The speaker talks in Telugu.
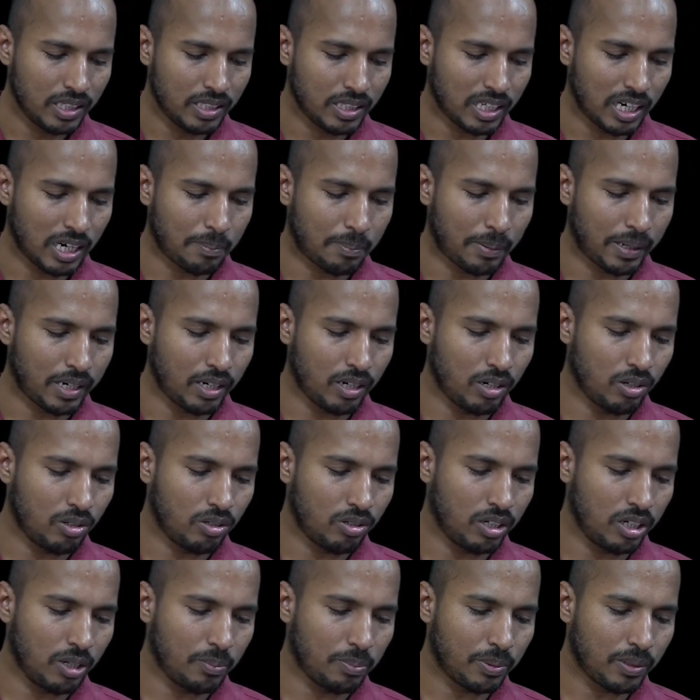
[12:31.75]
తన పనిలో
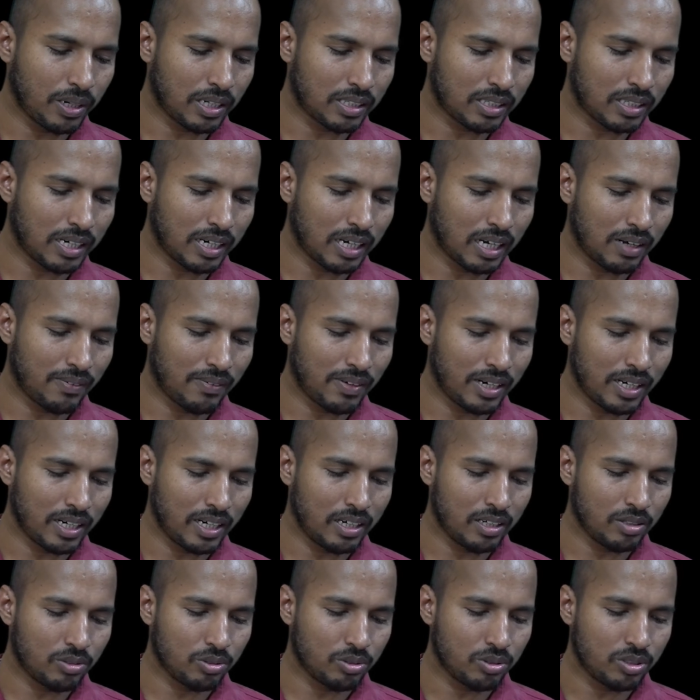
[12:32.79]
నిపుణత
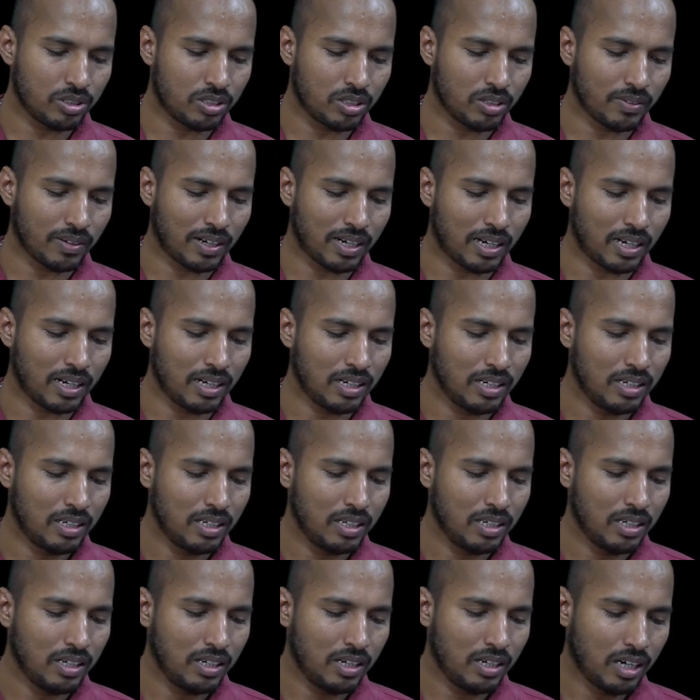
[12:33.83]
గలవాణిని చూచితివా
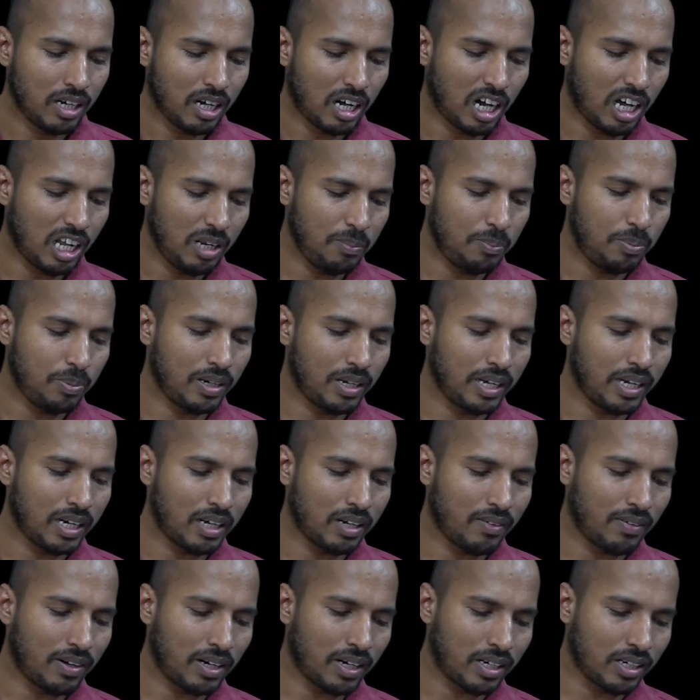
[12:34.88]
అల్పులైన
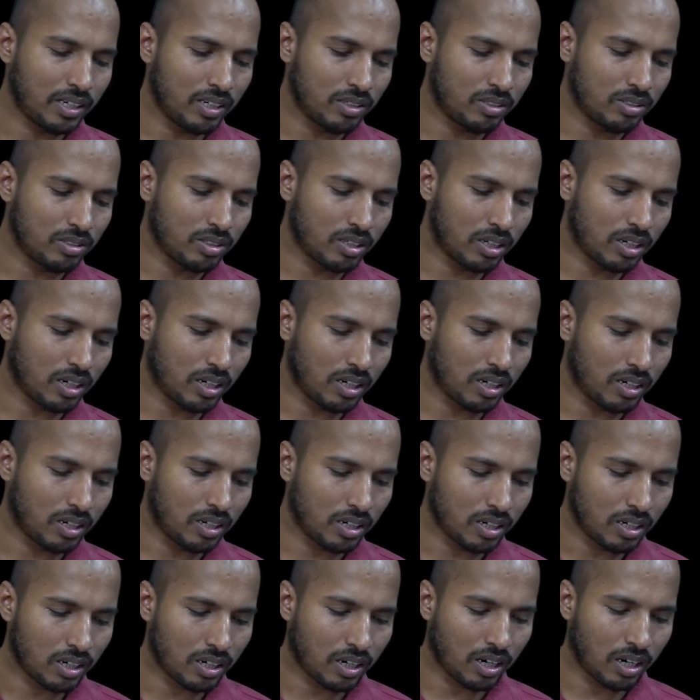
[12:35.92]
వారి ఎదుట
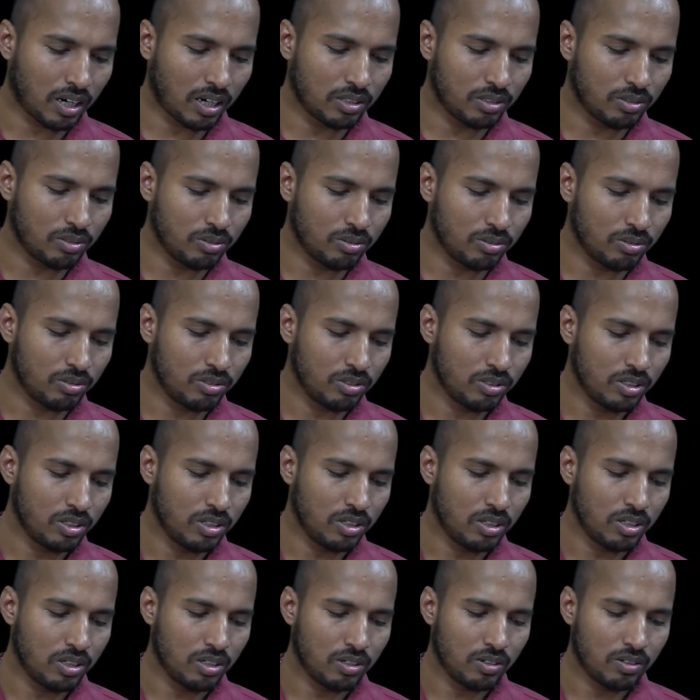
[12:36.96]
కాదు
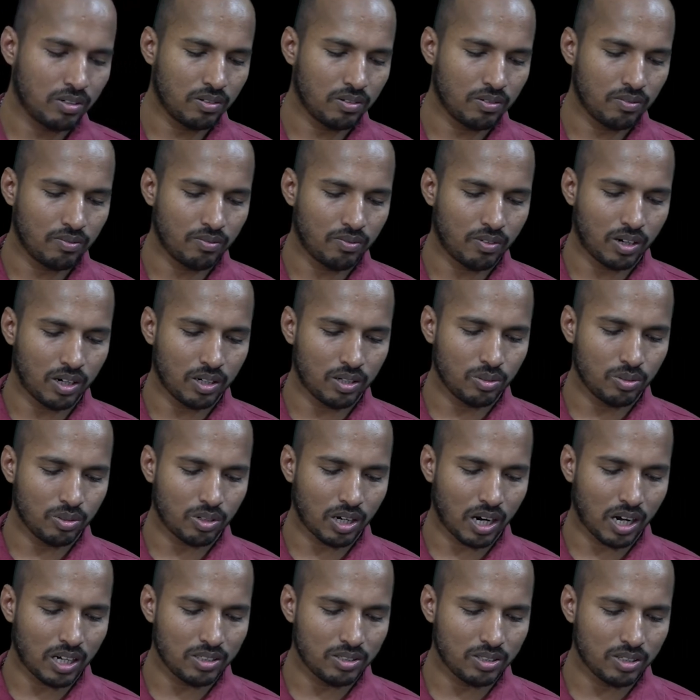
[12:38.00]
వాడు
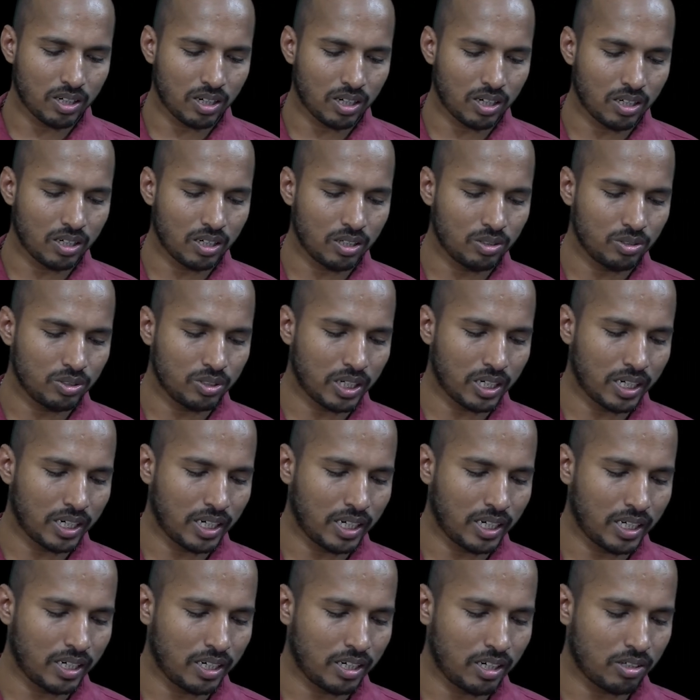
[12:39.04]
రాజుల ఎదుటనే
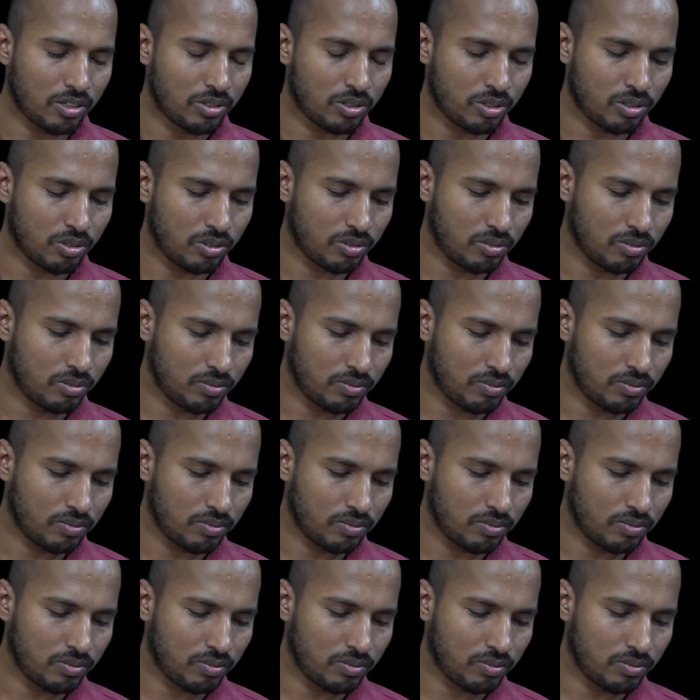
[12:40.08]
నిలిచును